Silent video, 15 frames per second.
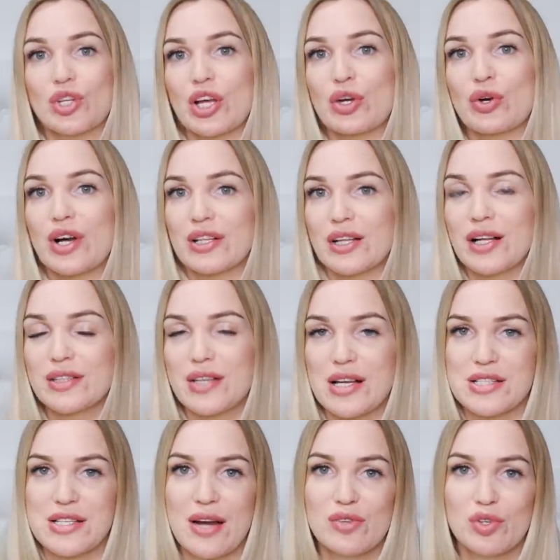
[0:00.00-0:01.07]
на ее канал я
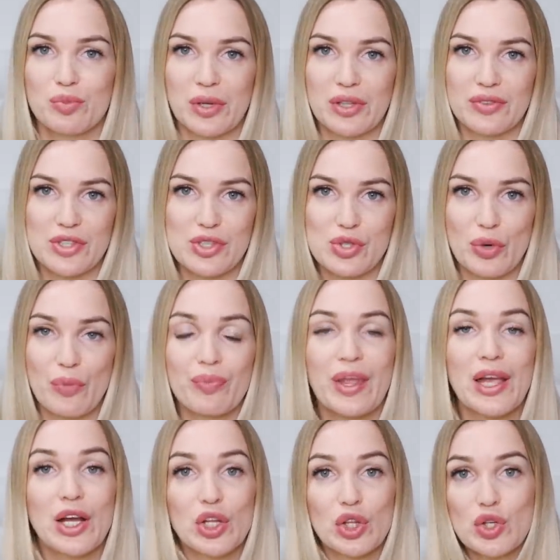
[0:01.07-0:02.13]
оставлю под видео.
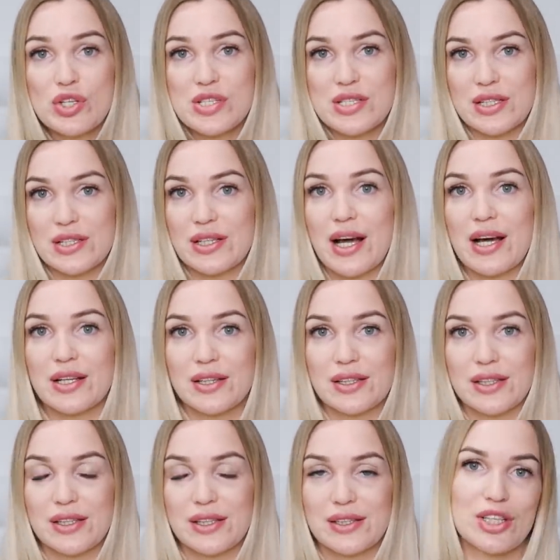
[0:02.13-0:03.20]
Ну и
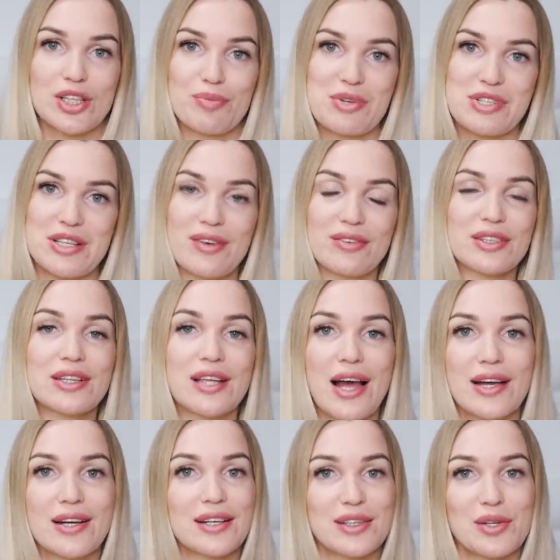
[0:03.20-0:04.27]
стандартное, это поставить
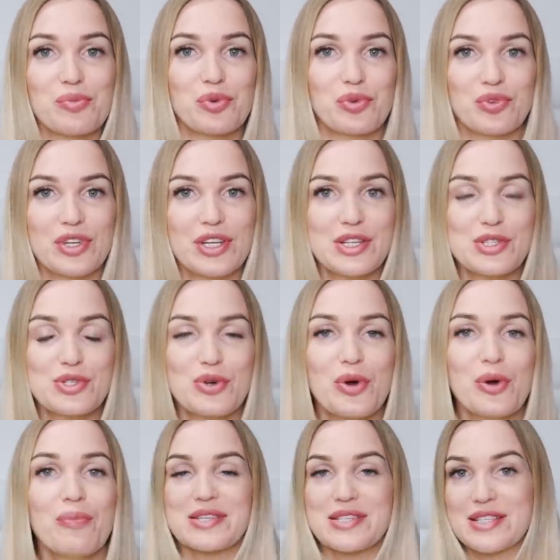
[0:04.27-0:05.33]
лайк этому
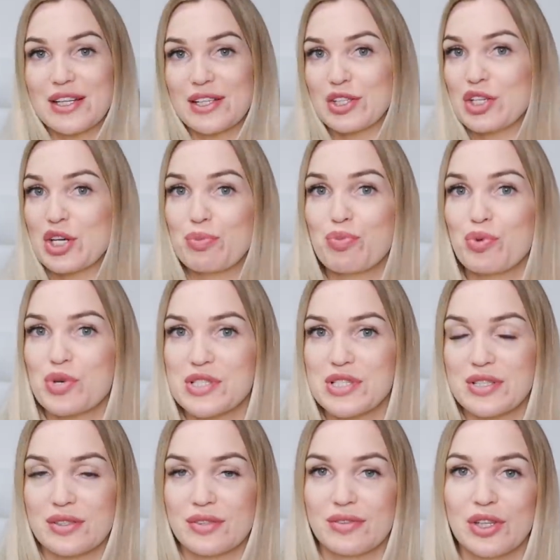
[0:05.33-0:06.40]
видео, сделать репост
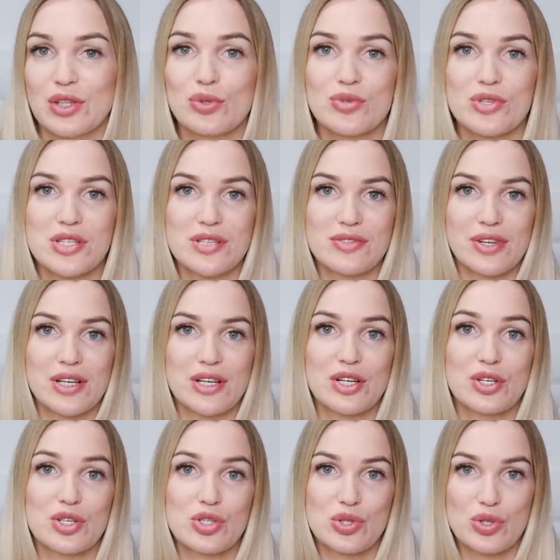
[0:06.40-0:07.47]
в одну из своих
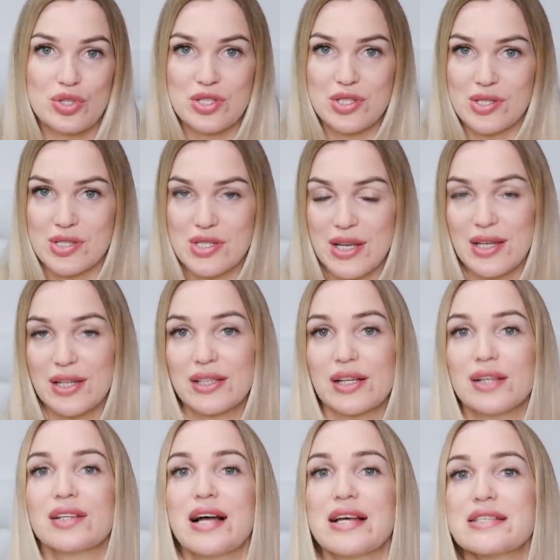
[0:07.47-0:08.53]
соцсетей,
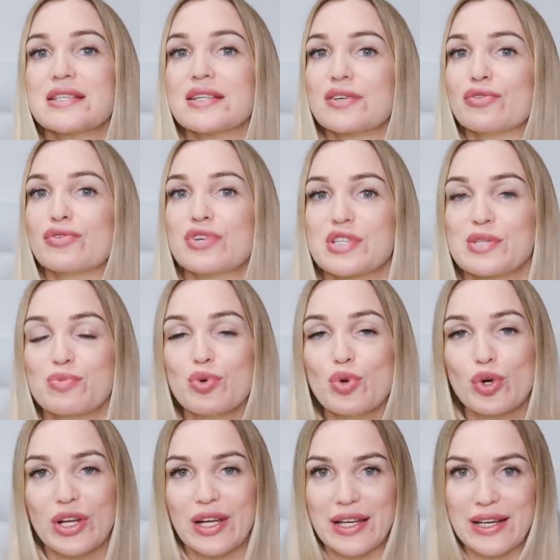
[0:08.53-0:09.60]
Одноклассники,
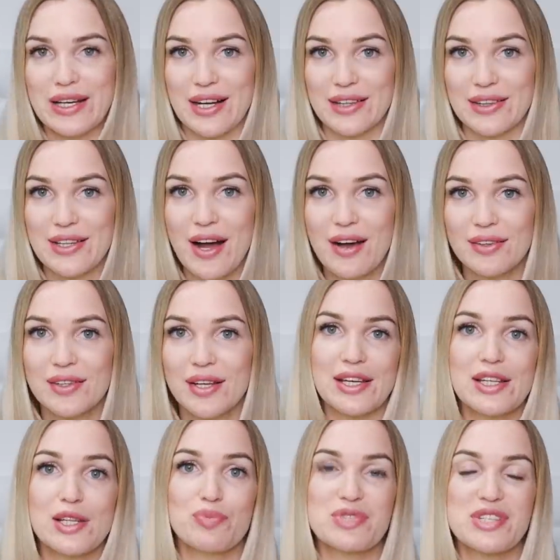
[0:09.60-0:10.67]
Facebook или Контакт,
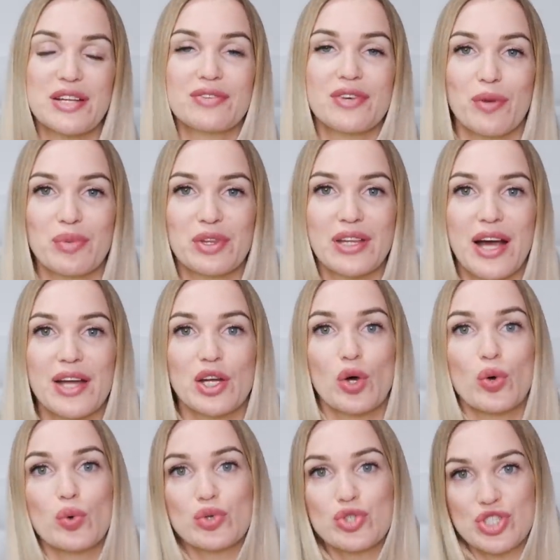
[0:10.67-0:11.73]
и написать в комментариях
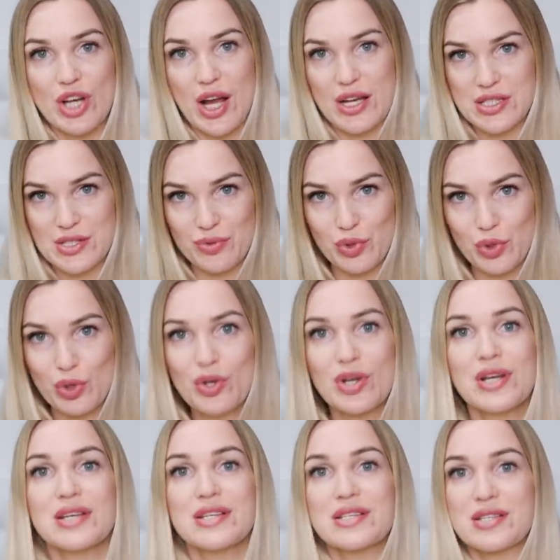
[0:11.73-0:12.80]
«Участвую»
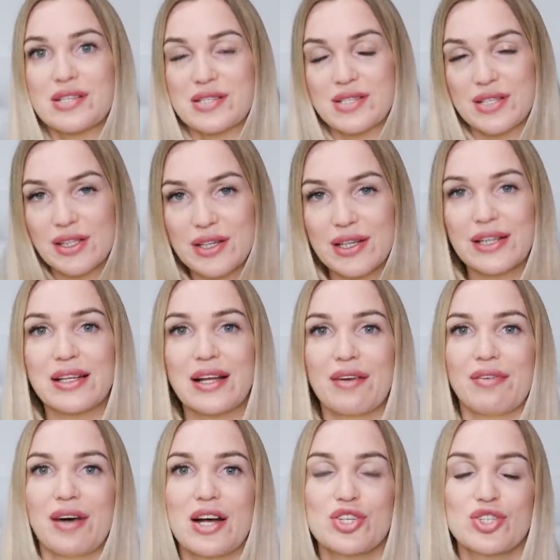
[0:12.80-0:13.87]
с ссылкой на
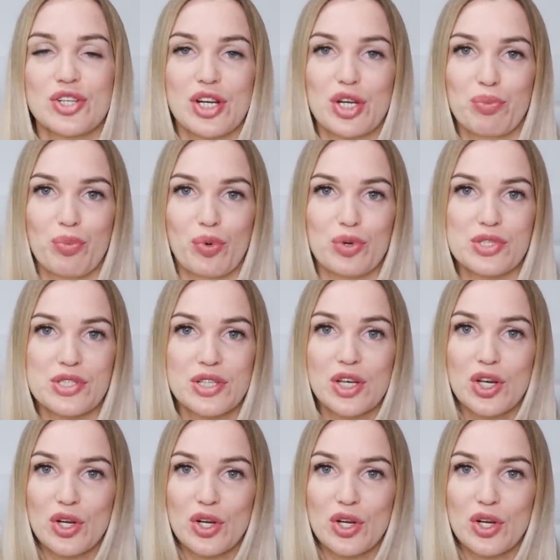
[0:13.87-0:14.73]
ваш репост.